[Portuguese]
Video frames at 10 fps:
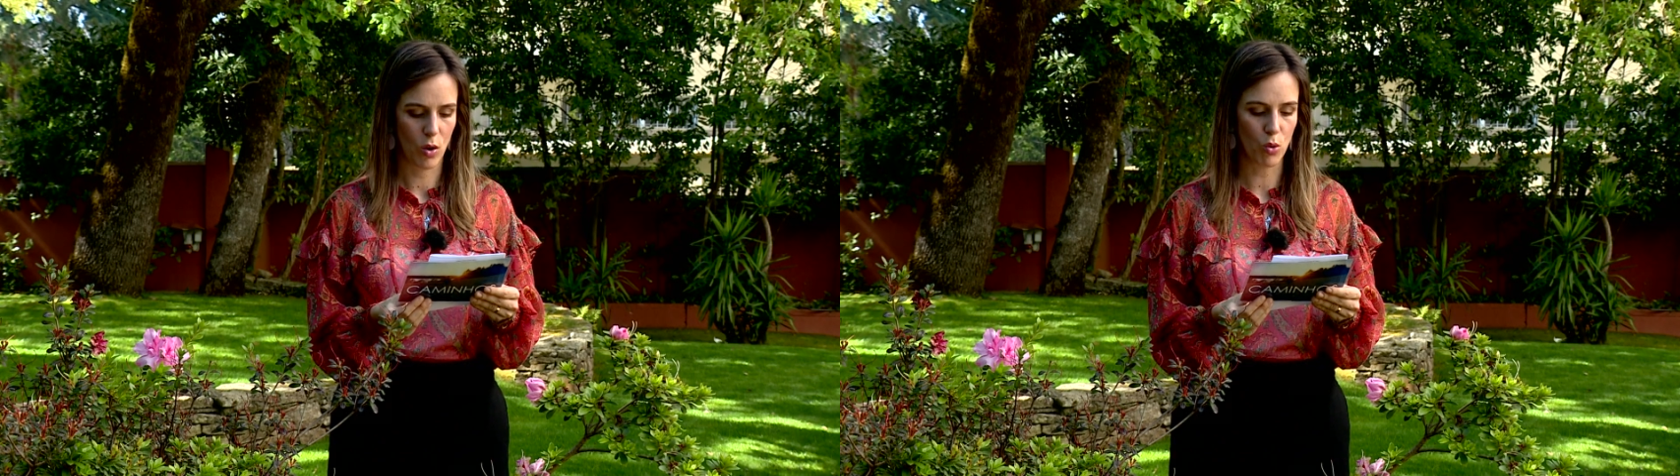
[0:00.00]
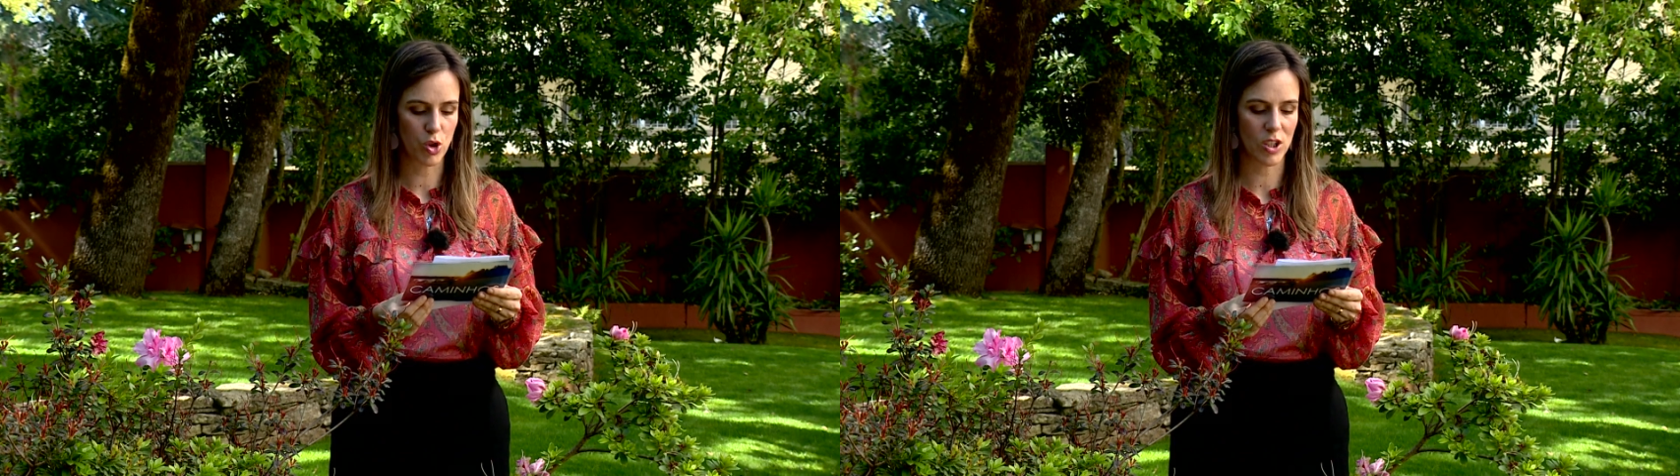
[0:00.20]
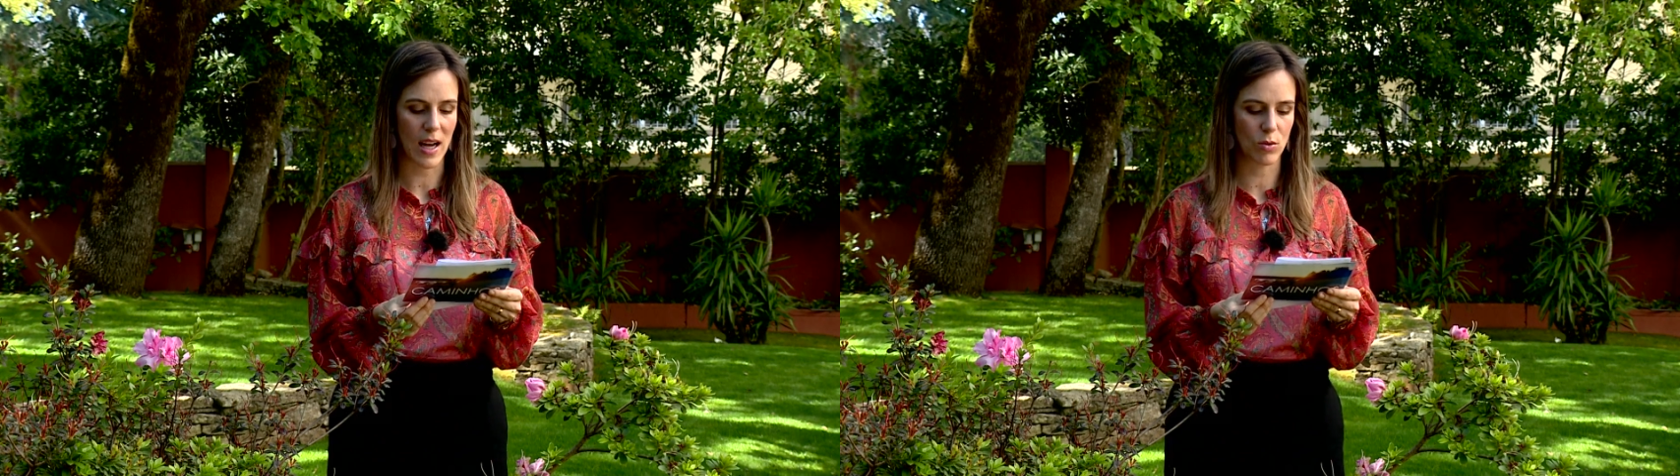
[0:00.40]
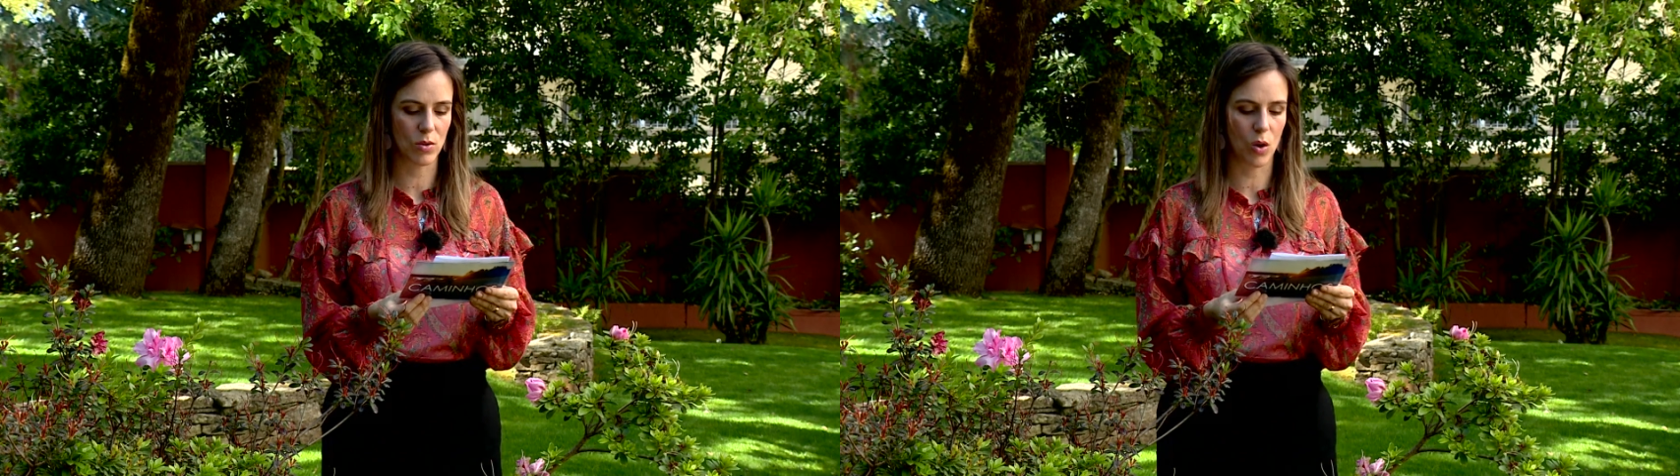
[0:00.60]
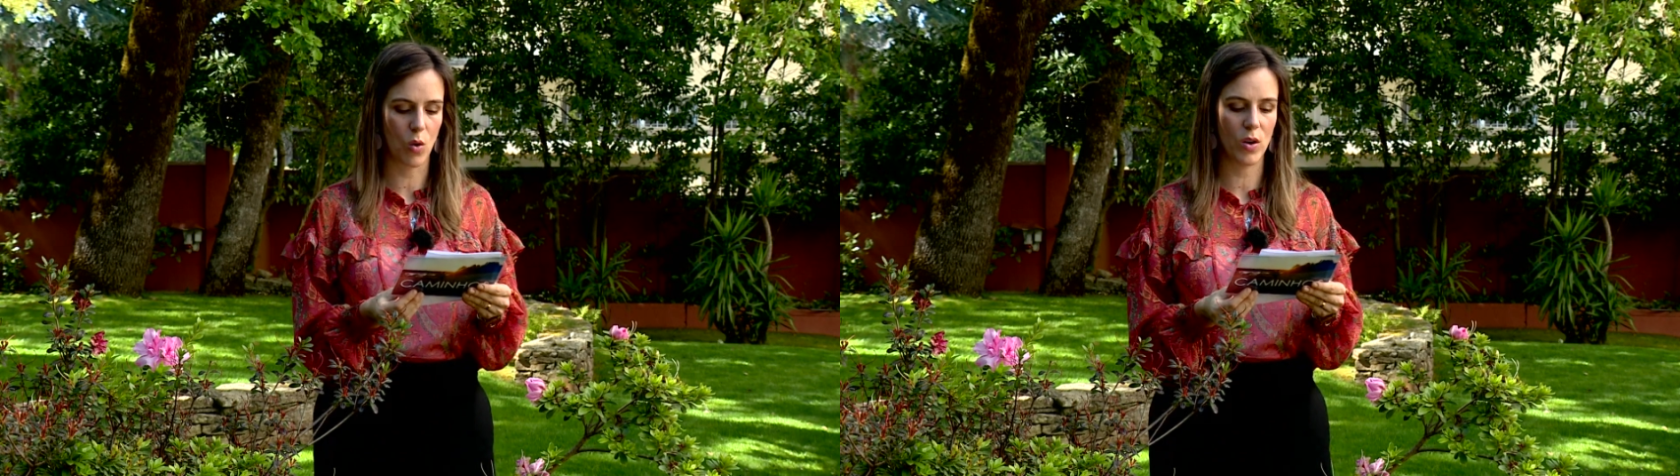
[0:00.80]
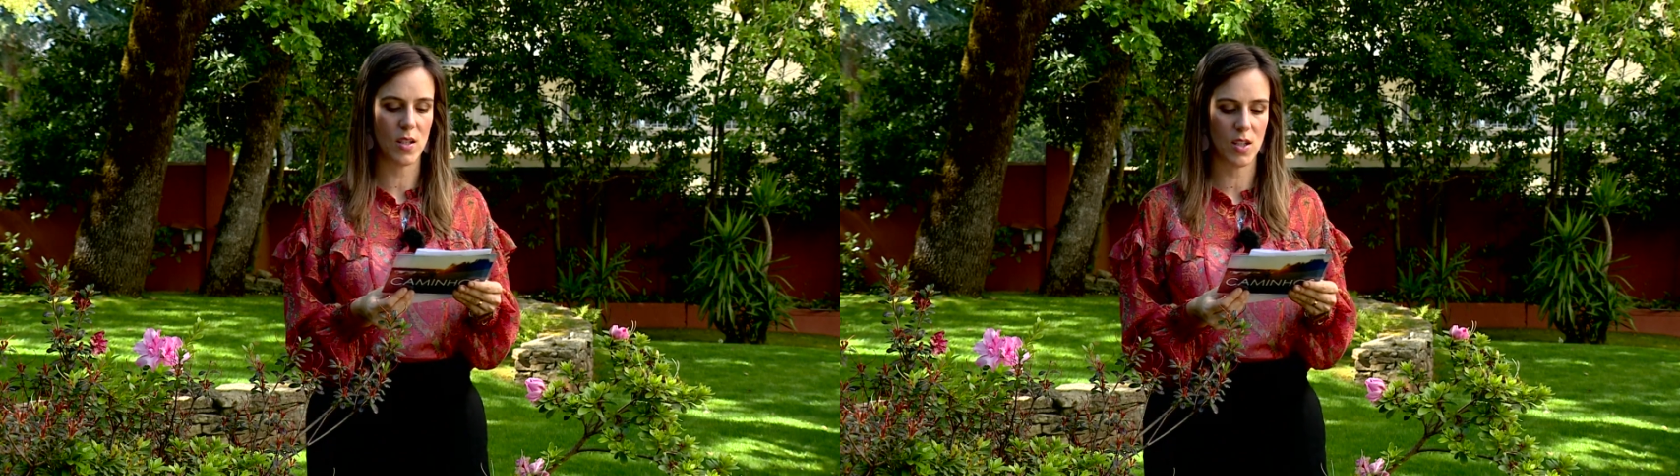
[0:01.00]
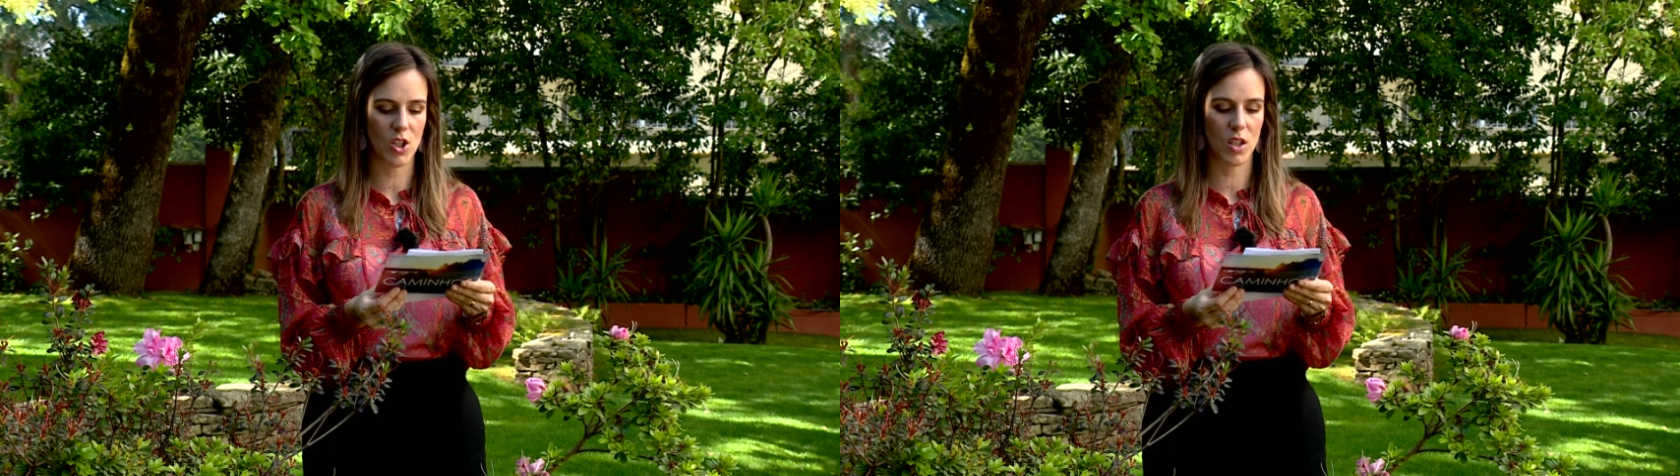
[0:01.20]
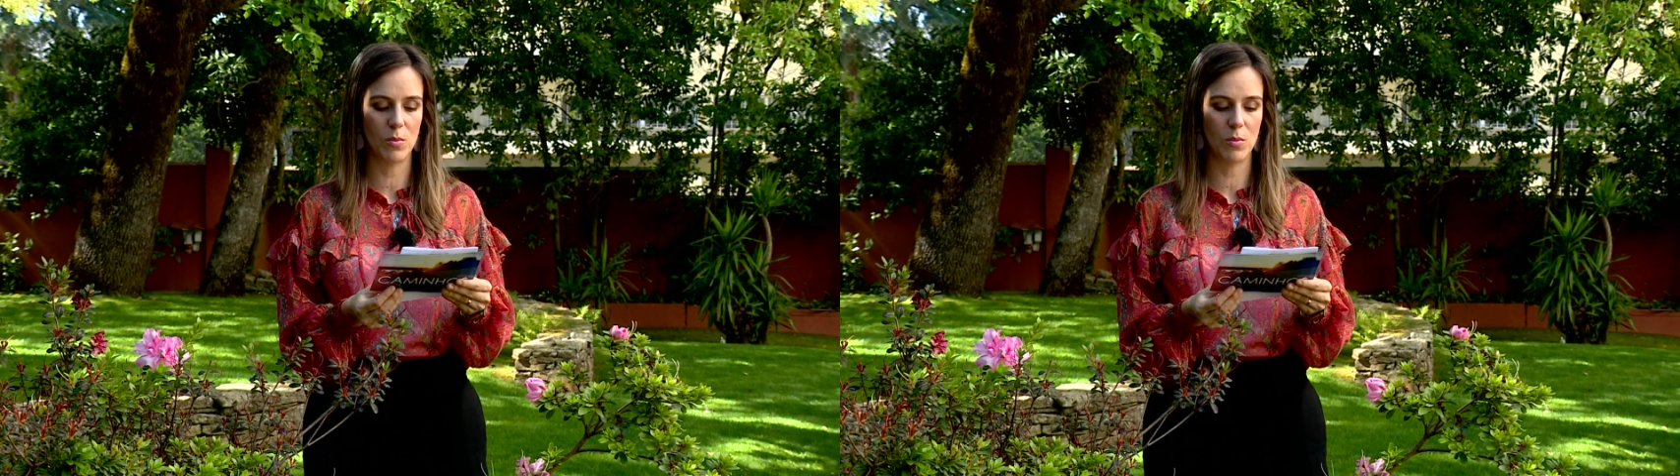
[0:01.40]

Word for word: com o estado de coisas